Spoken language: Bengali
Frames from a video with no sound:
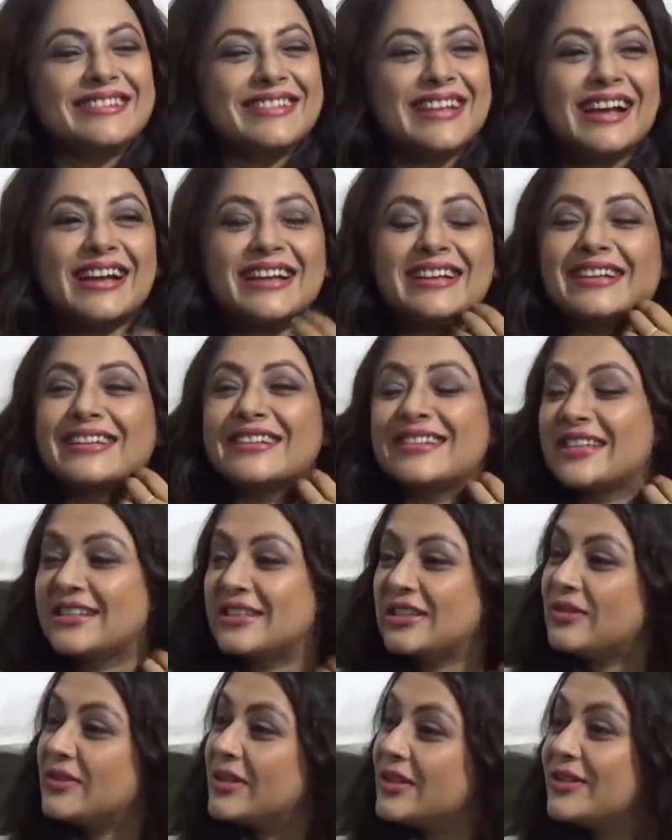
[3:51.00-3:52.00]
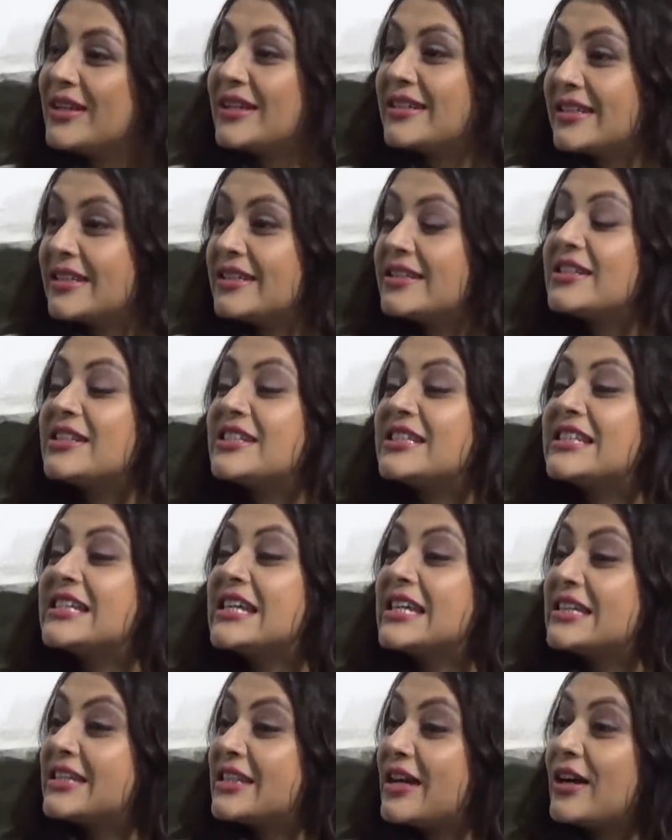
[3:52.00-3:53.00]
না সেটাও কিন্তু একটা
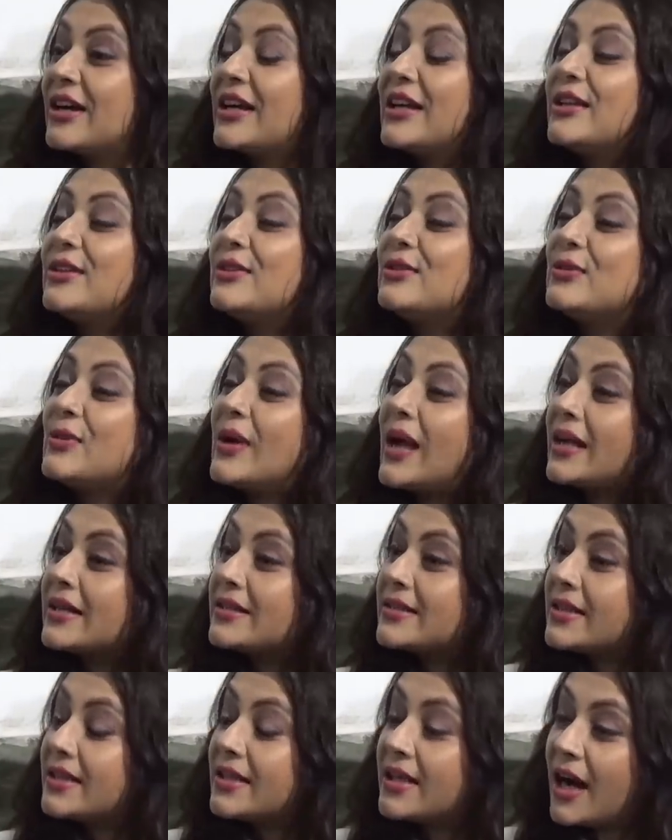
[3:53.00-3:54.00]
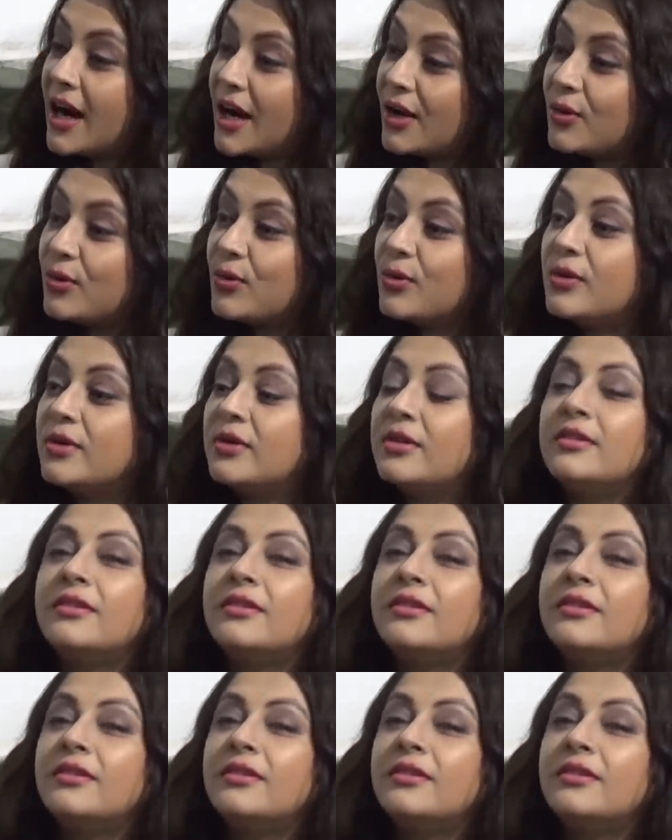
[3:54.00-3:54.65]
সেটা কিন্তু একটা কারণ